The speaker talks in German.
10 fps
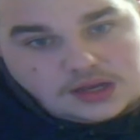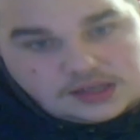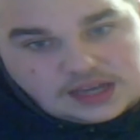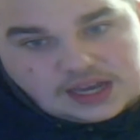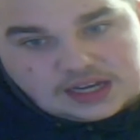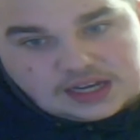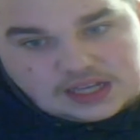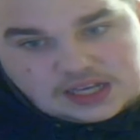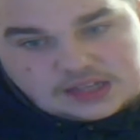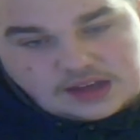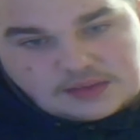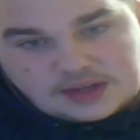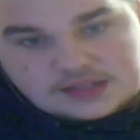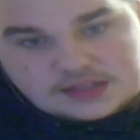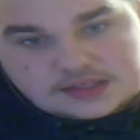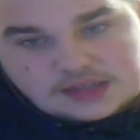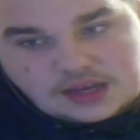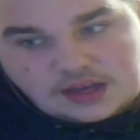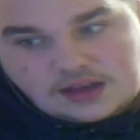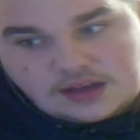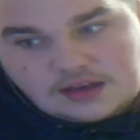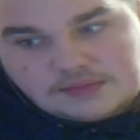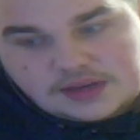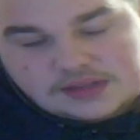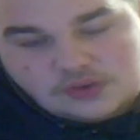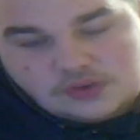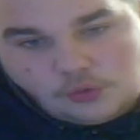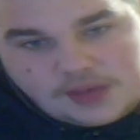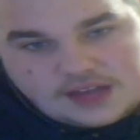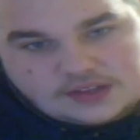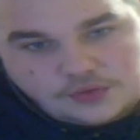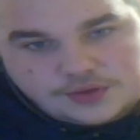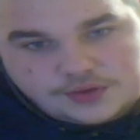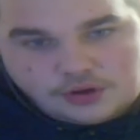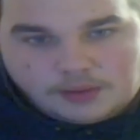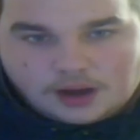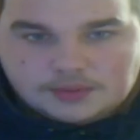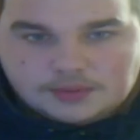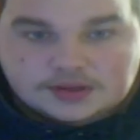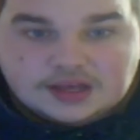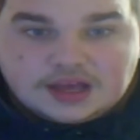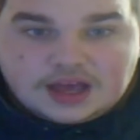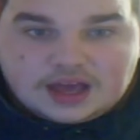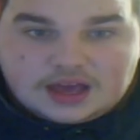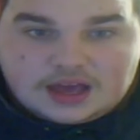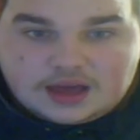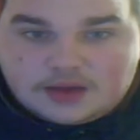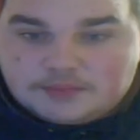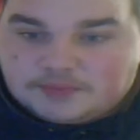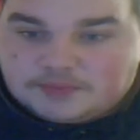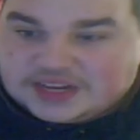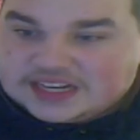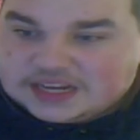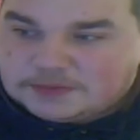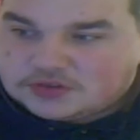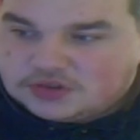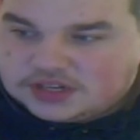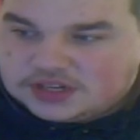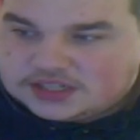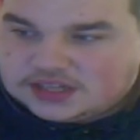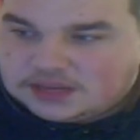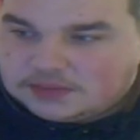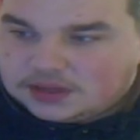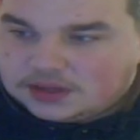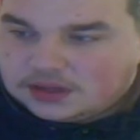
den ich damals äh, mit OBS aufgenommen habe. Ähm, bitte nicht persönlich nehmen.